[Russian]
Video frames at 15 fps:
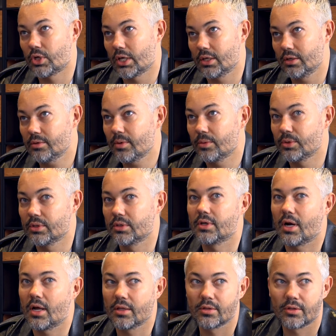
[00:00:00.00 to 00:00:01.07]
какие-то моменты
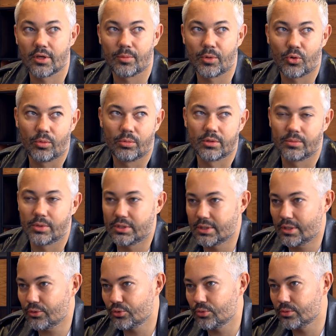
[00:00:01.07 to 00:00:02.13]
ранят, я могу об этом
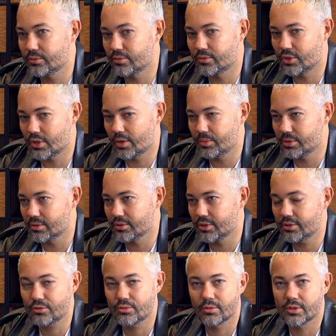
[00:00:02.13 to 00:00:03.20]
неделю думать. Вчера обидел
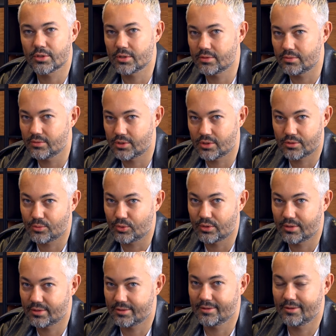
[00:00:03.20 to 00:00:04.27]
женщину, даже если вы сейчас
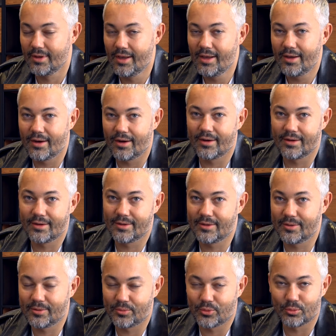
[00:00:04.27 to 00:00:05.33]
смотрите а,
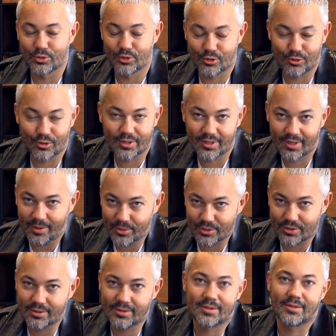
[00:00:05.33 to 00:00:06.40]
и помните, что это я,
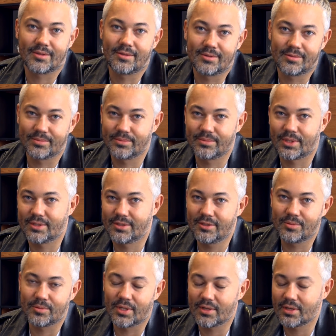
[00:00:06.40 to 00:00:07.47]
пожалуйста,
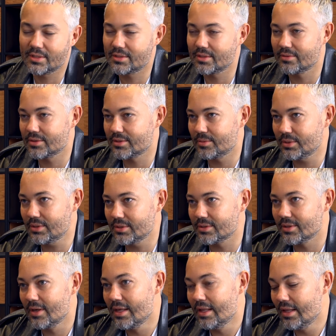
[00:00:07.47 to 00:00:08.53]
простите, меня не хотел вас
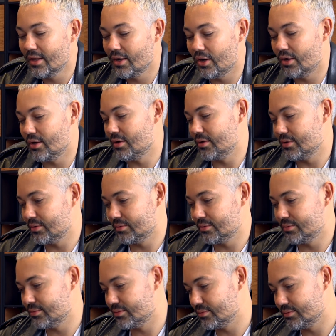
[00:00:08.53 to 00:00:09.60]
обидеть. А,
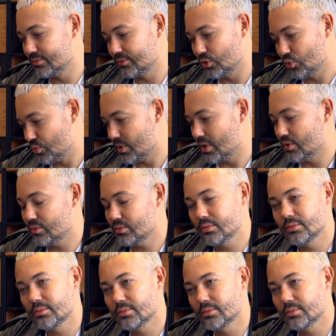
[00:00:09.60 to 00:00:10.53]
не умею.